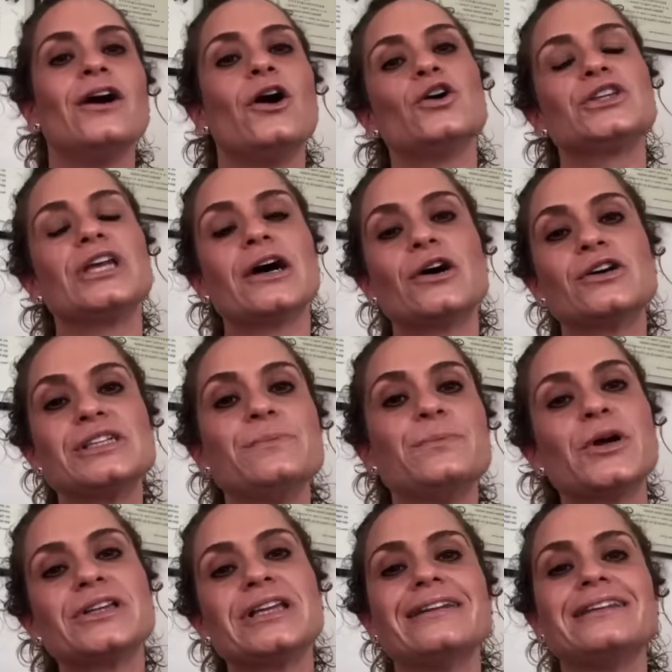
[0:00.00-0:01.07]
Otra cosa
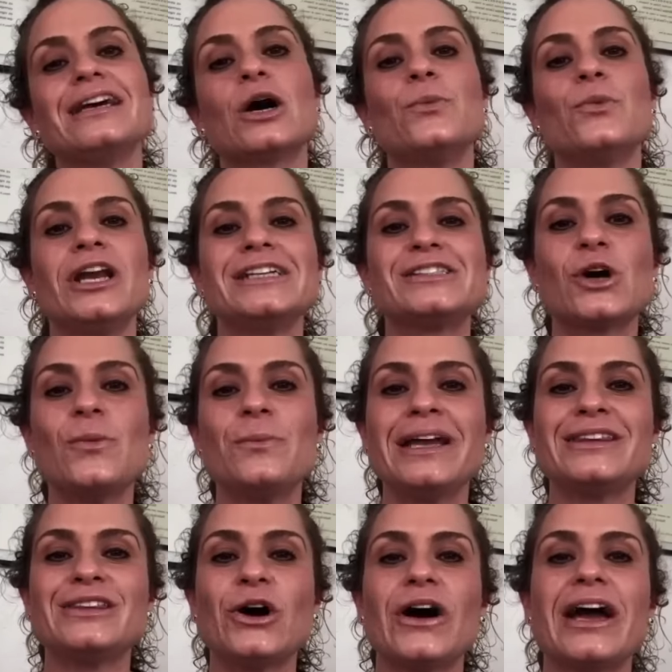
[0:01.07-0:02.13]
importante, como les
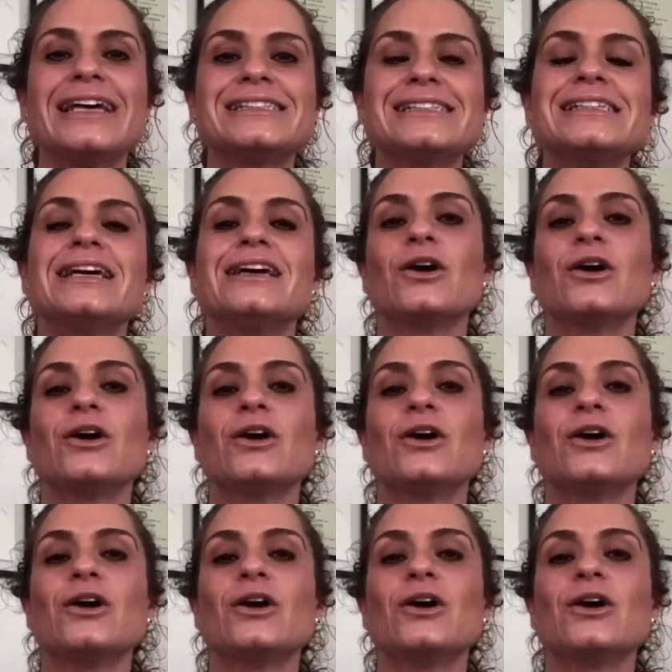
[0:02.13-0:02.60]
comento, es